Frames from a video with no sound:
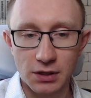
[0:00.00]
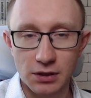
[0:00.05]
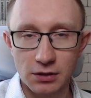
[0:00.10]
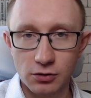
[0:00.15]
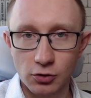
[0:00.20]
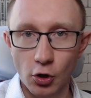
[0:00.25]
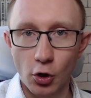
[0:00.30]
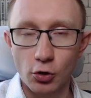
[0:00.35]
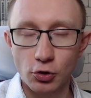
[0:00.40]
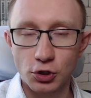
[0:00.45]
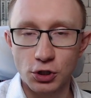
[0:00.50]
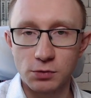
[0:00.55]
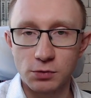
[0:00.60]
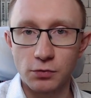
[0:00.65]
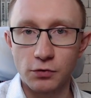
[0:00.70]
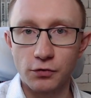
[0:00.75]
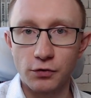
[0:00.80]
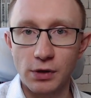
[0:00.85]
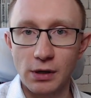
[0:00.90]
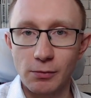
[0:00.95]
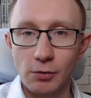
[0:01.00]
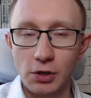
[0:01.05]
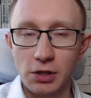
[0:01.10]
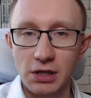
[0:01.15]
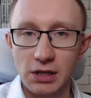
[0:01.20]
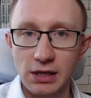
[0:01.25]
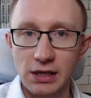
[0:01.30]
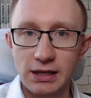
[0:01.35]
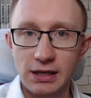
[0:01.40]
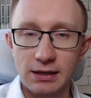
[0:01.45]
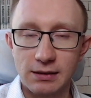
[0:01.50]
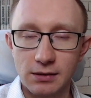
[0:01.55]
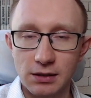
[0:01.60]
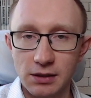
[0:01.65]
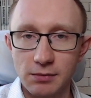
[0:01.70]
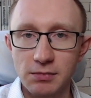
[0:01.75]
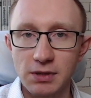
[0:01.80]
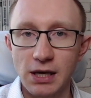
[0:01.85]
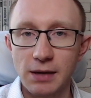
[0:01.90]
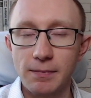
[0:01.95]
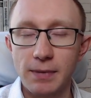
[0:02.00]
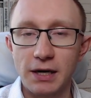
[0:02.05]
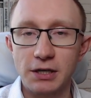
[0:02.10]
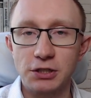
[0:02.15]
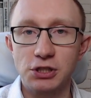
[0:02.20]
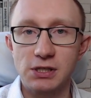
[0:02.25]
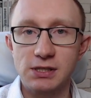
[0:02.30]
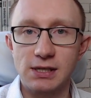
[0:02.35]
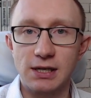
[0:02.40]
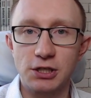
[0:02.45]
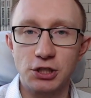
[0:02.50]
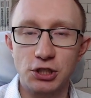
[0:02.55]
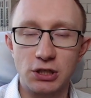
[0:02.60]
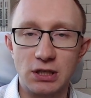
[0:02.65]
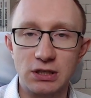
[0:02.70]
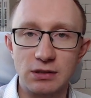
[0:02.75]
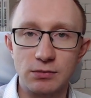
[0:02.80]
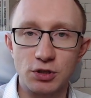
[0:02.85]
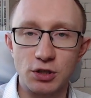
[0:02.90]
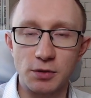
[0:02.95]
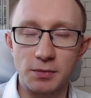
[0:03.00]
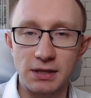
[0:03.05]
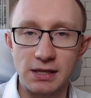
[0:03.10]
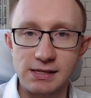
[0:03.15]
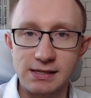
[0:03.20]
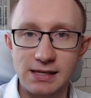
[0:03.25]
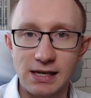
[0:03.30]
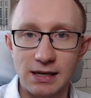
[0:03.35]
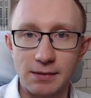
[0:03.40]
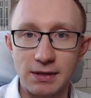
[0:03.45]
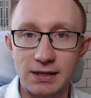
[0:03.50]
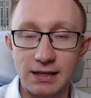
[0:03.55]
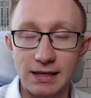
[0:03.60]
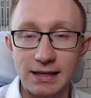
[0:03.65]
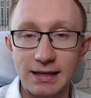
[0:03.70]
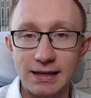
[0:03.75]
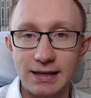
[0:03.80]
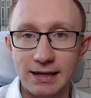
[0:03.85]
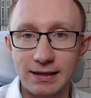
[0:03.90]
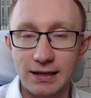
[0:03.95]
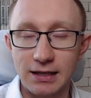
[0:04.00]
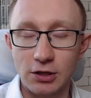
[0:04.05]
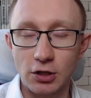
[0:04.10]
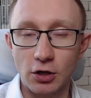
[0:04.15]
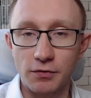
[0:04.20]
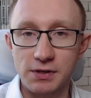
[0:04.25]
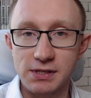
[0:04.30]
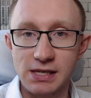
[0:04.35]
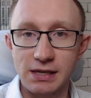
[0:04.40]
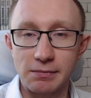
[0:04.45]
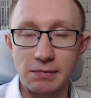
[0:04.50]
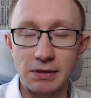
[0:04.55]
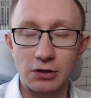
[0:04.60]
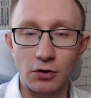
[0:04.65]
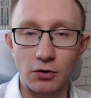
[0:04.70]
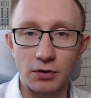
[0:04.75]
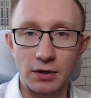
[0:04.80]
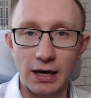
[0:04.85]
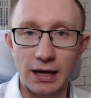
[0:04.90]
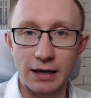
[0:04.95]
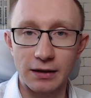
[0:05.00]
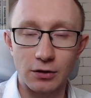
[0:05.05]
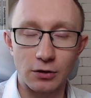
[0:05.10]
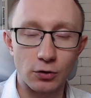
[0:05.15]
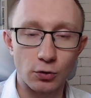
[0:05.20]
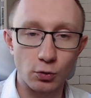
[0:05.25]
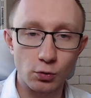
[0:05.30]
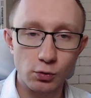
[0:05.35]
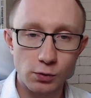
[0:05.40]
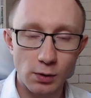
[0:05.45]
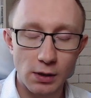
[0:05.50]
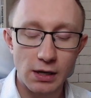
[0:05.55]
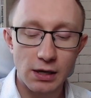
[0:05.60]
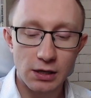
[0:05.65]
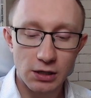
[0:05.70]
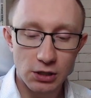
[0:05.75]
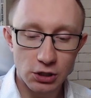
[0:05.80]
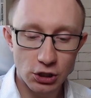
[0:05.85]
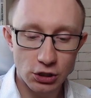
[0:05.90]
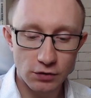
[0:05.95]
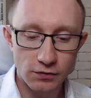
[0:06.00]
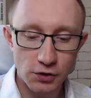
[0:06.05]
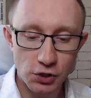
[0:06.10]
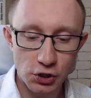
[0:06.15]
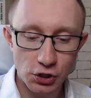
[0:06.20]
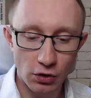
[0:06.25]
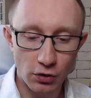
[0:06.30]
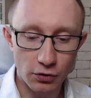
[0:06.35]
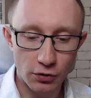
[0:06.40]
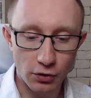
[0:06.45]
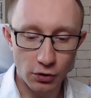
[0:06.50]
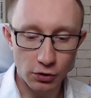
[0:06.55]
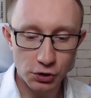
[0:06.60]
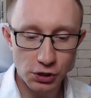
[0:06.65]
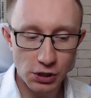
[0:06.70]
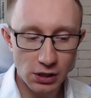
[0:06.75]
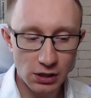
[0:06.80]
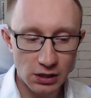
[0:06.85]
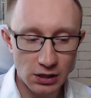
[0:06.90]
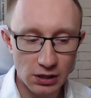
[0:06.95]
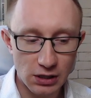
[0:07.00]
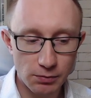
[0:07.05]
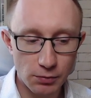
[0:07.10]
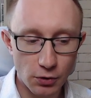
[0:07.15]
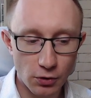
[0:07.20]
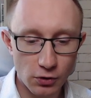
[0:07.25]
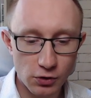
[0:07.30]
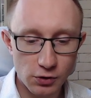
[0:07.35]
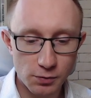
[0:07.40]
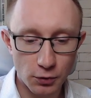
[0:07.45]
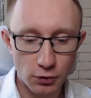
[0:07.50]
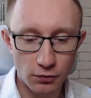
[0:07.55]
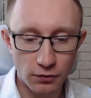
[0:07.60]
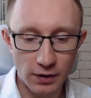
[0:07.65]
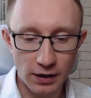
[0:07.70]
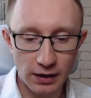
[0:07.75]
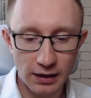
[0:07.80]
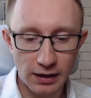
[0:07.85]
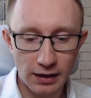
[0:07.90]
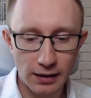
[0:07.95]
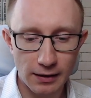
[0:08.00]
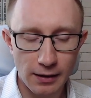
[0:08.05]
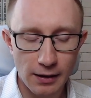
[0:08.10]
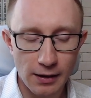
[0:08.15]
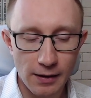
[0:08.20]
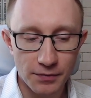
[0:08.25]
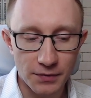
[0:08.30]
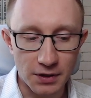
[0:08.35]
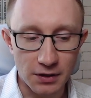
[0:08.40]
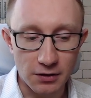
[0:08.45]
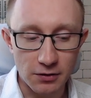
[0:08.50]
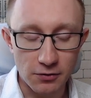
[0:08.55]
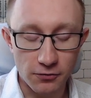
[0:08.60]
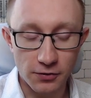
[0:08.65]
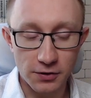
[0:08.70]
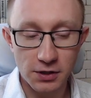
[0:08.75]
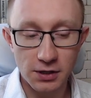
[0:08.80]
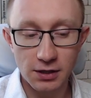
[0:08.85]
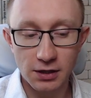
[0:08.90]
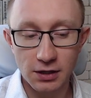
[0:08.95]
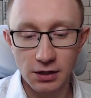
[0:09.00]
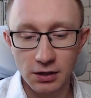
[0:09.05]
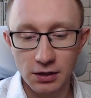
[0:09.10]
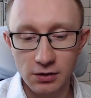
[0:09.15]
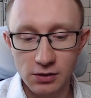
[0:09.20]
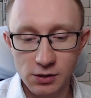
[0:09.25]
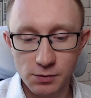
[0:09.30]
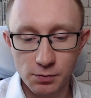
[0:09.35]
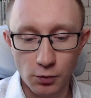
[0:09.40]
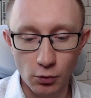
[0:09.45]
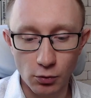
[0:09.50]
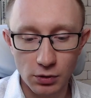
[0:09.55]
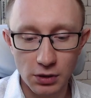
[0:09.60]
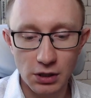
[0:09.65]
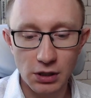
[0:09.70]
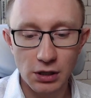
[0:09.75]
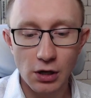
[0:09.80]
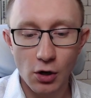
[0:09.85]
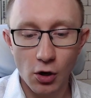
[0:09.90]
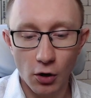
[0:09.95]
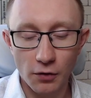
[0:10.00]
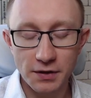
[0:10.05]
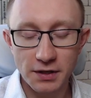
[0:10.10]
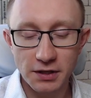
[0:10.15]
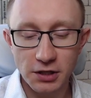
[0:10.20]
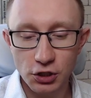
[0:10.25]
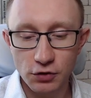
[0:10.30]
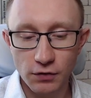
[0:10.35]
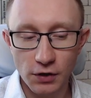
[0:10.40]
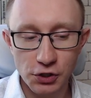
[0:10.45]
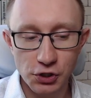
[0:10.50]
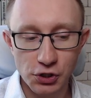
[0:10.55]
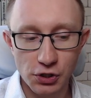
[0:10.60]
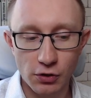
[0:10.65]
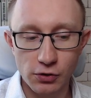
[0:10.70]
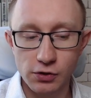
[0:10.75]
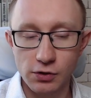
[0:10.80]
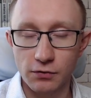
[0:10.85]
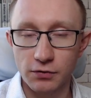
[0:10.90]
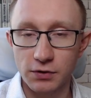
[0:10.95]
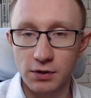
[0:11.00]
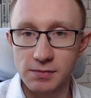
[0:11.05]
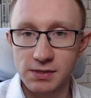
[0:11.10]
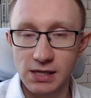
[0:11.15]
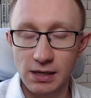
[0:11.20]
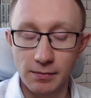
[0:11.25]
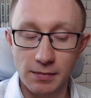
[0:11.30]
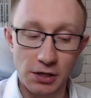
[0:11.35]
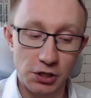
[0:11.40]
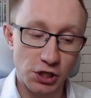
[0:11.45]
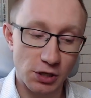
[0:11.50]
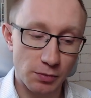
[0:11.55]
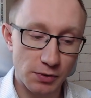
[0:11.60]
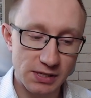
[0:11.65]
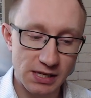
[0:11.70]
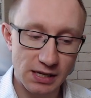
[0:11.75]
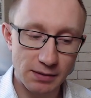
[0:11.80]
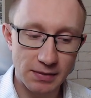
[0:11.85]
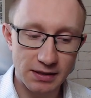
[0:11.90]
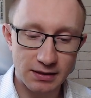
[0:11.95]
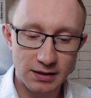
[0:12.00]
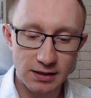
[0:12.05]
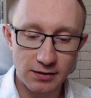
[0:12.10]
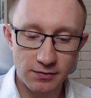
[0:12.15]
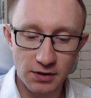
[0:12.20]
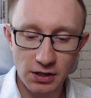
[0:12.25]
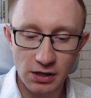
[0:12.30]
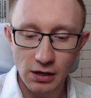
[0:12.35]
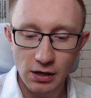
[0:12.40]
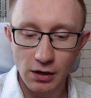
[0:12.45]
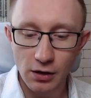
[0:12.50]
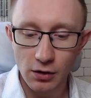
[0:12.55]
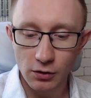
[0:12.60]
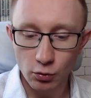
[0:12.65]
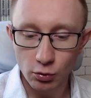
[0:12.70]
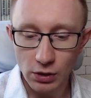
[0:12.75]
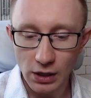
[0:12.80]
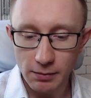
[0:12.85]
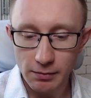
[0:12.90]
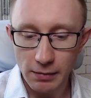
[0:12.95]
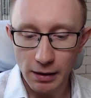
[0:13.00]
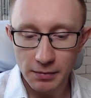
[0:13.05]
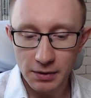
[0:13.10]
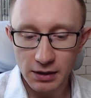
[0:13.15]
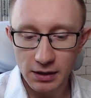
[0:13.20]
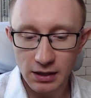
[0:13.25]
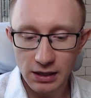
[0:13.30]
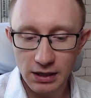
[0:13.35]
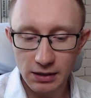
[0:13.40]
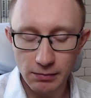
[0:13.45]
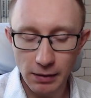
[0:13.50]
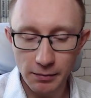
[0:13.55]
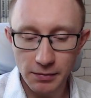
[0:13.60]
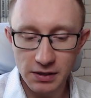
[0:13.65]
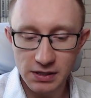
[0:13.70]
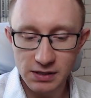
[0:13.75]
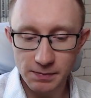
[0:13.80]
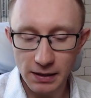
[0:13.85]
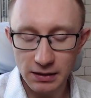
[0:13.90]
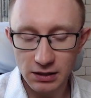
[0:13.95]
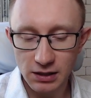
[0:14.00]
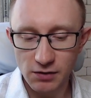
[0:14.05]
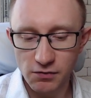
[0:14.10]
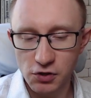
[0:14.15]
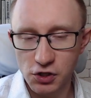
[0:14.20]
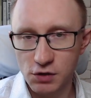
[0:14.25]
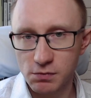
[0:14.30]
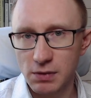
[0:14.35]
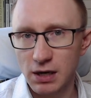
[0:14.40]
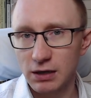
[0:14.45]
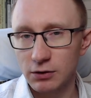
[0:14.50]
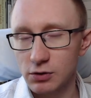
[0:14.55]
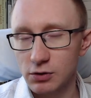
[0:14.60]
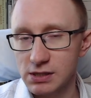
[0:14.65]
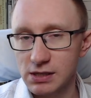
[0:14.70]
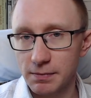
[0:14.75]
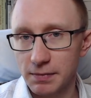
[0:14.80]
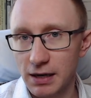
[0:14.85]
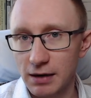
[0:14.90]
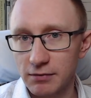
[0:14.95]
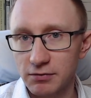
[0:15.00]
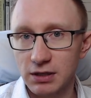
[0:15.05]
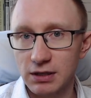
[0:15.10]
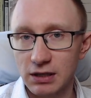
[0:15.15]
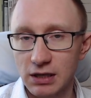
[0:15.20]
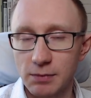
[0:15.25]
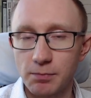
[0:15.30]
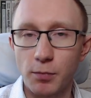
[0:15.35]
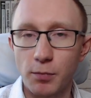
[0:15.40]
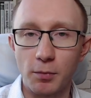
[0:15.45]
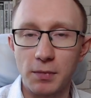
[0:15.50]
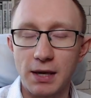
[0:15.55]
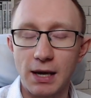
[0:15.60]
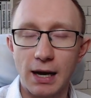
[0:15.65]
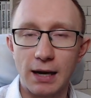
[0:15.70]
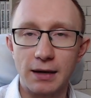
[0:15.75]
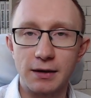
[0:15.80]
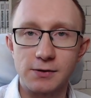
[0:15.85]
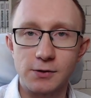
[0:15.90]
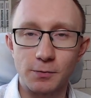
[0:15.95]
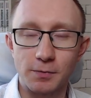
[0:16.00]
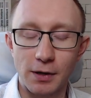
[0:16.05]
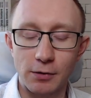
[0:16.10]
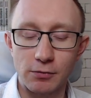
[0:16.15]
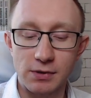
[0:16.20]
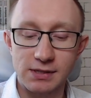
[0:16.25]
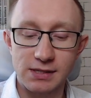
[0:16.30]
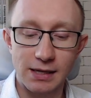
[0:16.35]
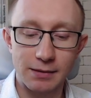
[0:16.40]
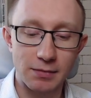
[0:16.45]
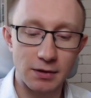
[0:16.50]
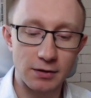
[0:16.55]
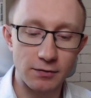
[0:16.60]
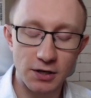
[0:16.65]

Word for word: To o czym mówiłem ich, im najbardziej zależy na tym, żeby ten segment internetowy, segment online rósł i rzeczywiście on rośnie i biorąc pod uwagę e, wyniki spółki, one też właśnie rosną w tym segmencie, bo segment TV, tutaj mamy, mamy spadki, widzimy, ale to jest naprawdę taki pomijalny zupełnie segment.